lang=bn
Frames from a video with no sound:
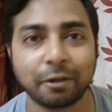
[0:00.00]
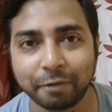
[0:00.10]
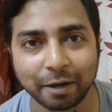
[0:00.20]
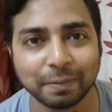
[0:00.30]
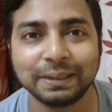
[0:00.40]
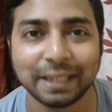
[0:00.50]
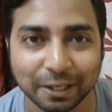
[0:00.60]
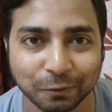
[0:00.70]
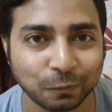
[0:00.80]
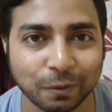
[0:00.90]
তার ফ্যান বেস নিয়ে
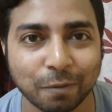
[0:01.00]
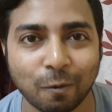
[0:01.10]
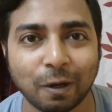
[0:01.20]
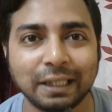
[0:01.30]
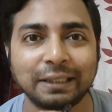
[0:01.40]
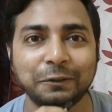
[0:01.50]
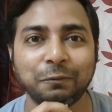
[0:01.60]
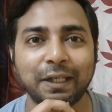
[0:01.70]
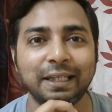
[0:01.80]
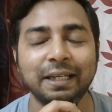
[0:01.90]
আর নতুন করে বলার কিছু
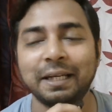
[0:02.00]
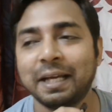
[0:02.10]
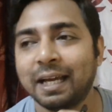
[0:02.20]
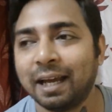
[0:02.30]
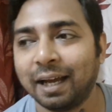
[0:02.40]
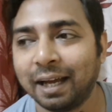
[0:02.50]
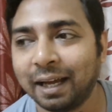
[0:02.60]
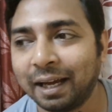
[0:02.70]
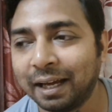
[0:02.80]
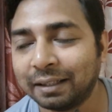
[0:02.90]
নেই
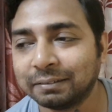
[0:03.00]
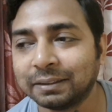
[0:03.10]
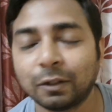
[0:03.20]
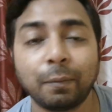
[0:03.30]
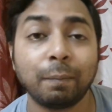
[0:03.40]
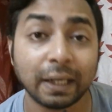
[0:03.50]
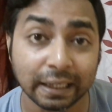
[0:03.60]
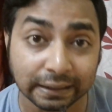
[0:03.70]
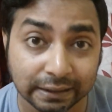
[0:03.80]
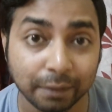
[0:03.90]
তবে
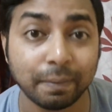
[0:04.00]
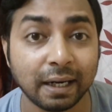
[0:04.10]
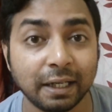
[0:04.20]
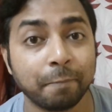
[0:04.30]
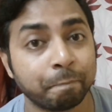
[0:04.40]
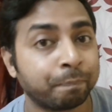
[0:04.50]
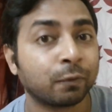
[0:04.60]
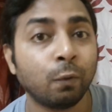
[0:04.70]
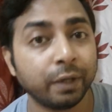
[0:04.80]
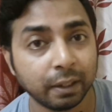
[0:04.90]
পঙ্কজ ত্রিপাঠী
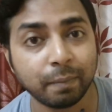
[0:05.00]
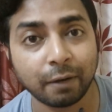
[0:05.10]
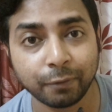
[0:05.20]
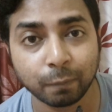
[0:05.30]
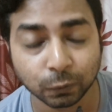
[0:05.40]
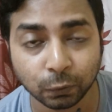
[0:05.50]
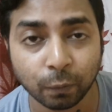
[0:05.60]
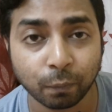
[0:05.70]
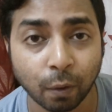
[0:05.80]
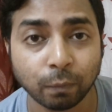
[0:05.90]
ওটিটি প্ল্যাটফর্মে প্রচণ্ড
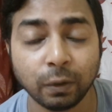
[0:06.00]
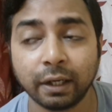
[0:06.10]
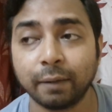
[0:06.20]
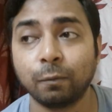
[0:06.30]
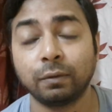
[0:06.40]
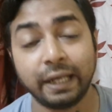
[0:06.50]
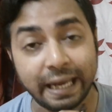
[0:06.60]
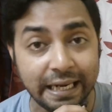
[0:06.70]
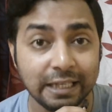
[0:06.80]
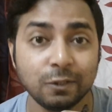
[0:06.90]
পপুলার এবং
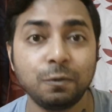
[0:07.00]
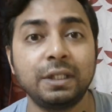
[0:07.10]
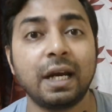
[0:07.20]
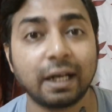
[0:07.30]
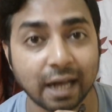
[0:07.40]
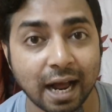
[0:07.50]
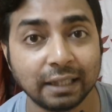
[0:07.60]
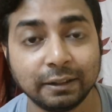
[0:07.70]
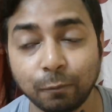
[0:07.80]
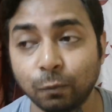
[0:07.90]
এই জুটিটার
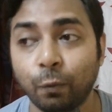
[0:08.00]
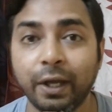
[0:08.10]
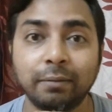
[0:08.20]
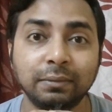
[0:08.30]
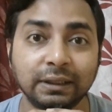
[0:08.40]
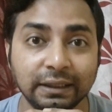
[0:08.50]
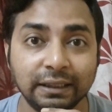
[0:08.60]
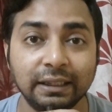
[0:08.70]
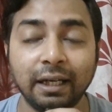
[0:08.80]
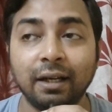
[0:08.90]
কাজ এবং
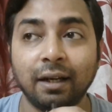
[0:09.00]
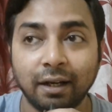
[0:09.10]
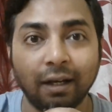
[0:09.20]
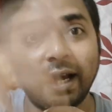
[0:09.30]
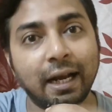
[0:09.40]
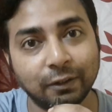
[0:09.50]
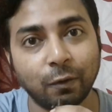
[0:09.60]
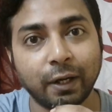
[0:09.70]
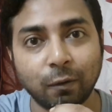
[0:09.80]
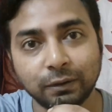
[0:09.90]
ওএমজি এক
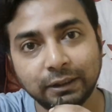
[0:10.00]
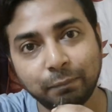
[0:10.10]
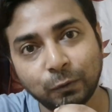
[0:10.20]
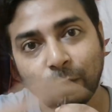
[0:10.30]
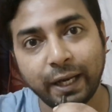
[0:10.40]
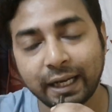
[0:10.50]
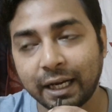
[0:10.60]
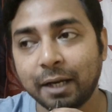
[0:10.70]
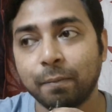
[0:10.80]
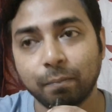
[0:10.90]
ধরনের কনসেপ্ট ছিল
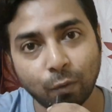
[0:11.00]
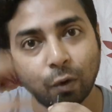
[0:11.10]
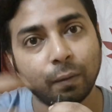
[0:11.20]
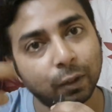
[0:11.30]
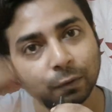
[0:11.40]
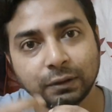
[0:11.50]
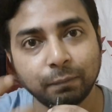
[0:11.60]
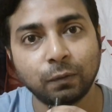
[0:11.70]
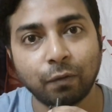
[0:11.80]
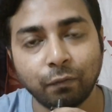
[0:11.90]
এখানে ভগবানের
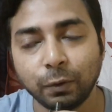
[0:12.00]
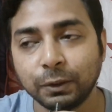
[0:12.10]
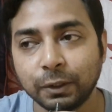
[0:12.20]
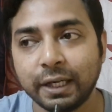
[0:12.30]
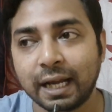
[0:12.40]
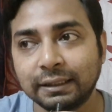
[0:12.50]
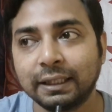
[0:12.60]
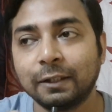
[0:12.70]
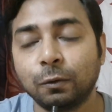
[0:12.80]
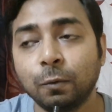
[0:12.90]
কনসেপ্ট তো অবশ্যই আছে
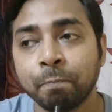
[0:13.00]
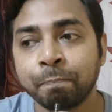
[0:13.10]
কিন্তু